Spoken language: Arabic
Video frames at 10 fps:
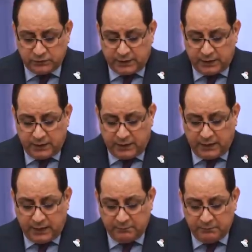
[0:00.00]
مدراء
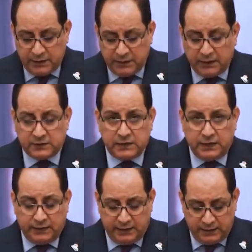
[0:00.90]
عامين
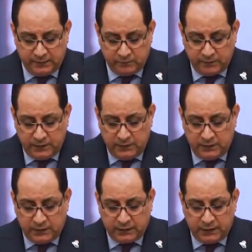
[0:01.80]
أصالة
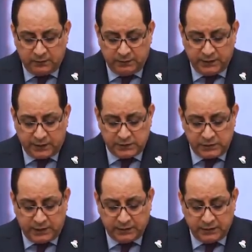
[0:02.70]
نقل
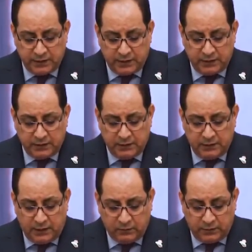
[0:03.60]
بدرجة أدنى
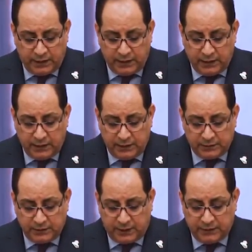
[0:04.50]
أو
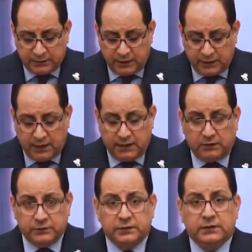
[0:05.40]
إحالة على
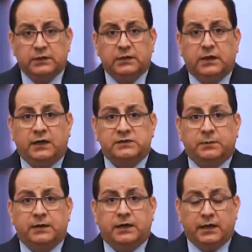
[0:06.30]
التقاعد
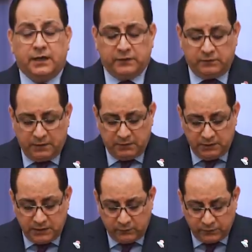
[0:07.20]
حسب قرار
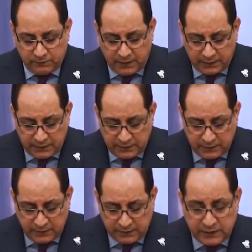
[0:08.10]

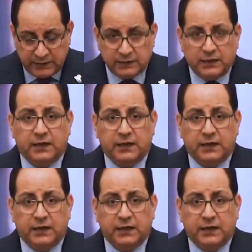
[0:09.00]
880 لسنة